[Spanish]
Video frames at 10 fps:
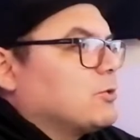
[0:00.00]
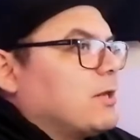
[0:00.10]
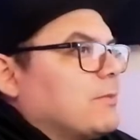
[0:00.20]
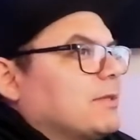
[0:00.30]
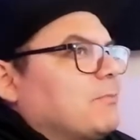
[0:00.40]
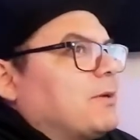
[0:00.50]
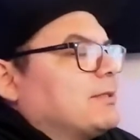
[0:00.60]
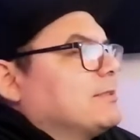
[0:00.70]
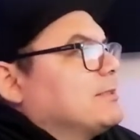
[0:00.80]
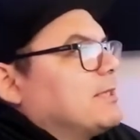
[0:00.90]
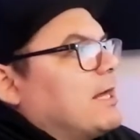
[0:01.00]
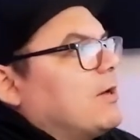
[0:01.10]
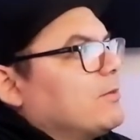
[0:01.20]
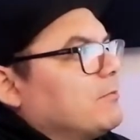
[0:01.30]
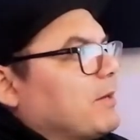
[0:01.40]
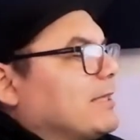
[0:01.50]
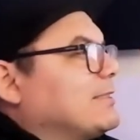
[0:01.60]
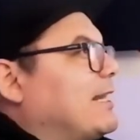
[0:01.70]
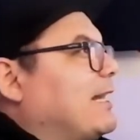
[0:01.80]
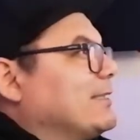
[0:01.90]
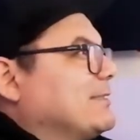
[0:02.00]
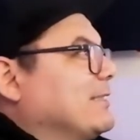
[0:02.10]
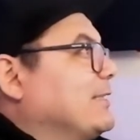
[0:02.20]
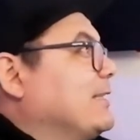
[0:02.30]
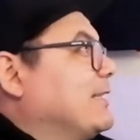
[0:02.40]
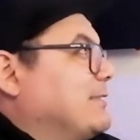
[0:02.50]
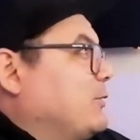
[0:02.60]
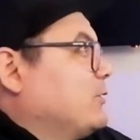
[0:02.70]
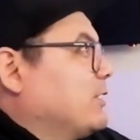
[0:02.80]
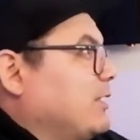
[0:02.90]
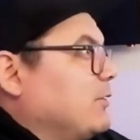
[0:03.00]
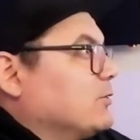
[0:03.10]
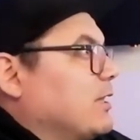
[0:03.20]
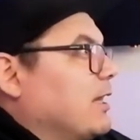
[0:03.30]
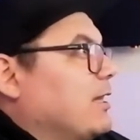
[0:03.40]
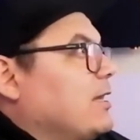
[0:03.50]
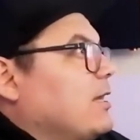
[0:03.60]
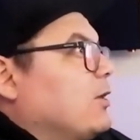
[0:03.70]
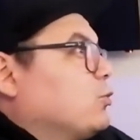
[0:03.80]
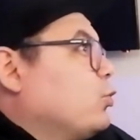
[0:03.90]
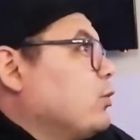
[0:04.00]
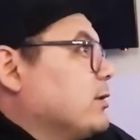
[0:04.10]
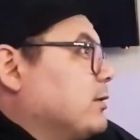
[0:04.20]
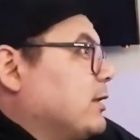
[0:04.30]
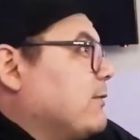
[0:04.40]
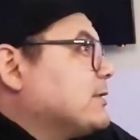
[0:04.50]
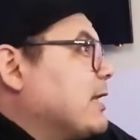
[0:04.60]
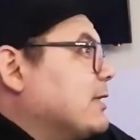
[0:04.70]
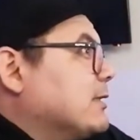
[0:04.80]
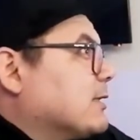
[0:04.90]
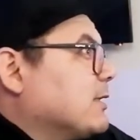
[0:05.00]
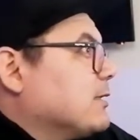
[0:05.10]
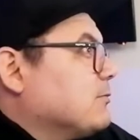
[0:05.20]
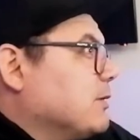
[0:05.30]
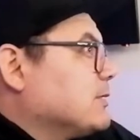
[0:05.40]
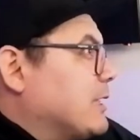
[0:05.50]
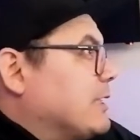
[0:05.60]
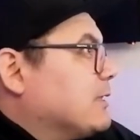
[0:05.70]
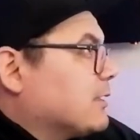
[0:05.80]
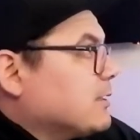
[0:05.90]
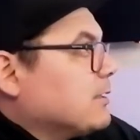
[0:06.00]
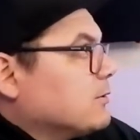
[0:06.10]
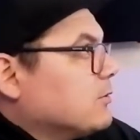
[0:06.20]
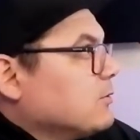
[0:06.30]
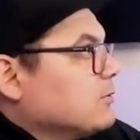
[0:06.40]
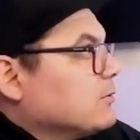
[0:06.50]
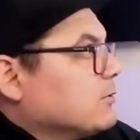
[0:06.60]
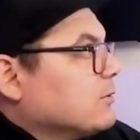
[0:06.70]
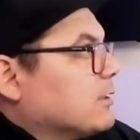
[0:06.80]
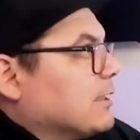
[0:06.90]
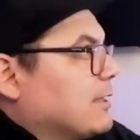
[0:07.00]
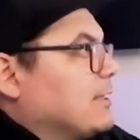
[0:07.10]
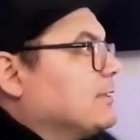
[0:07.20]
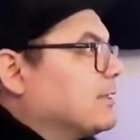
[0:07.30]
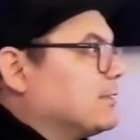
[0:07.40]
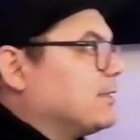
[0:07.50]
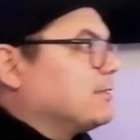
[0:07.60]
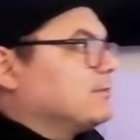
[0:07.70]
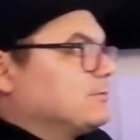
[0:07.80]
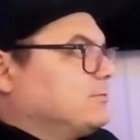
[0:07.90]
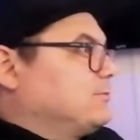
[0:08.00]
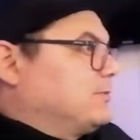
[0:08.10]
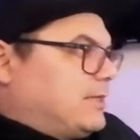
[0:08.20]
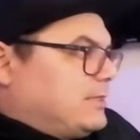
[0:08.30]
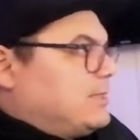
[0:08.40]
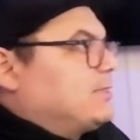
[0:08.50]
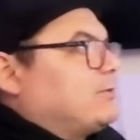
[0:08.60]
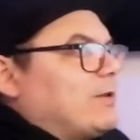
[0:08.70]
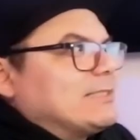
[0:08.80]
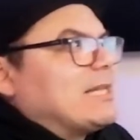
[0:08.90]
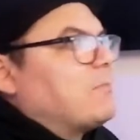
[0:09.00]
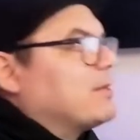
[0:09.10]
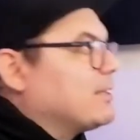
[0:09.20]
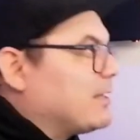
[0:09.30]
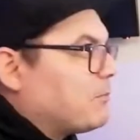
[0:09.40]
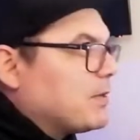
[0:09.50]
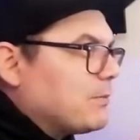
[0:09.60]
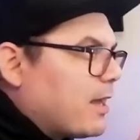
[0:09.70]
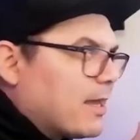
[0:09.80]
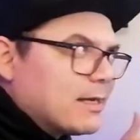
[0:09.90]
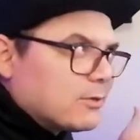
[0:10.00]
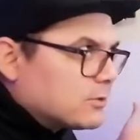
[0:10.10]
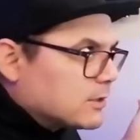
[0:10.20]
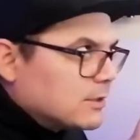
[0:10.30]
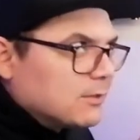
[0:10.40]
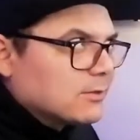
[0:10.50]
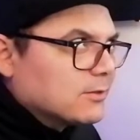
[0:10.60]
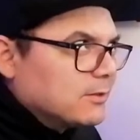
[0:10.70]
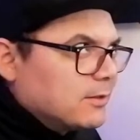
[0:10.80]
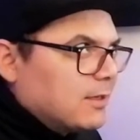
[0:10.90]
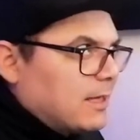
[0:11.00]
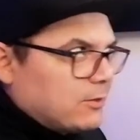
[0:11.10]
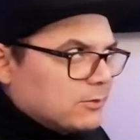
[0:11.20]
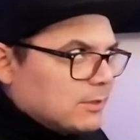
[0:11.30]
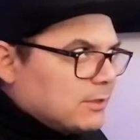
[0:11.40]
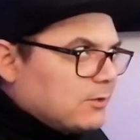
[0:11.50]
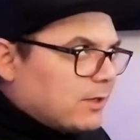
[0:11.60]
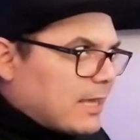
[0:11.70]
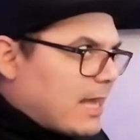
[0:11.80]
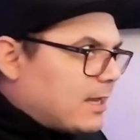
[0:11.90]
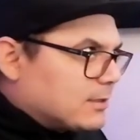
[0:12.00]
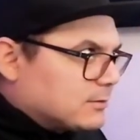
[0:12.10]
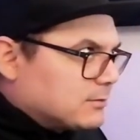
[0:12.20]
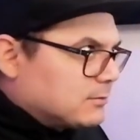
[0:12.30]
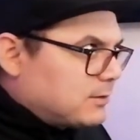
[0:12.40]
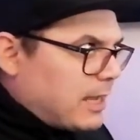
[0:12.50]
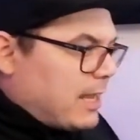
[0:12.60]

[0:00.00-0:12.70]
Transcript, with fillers: no solamente pertenecer a una empresa a la que se dedica a hacer contenido, o sea, tú te debes al Internet, vives del Internet, ¿no? Y en el Internet, ¿qué tiene, ¿cuál es la materia prima? El contenido. El contenido que hagas.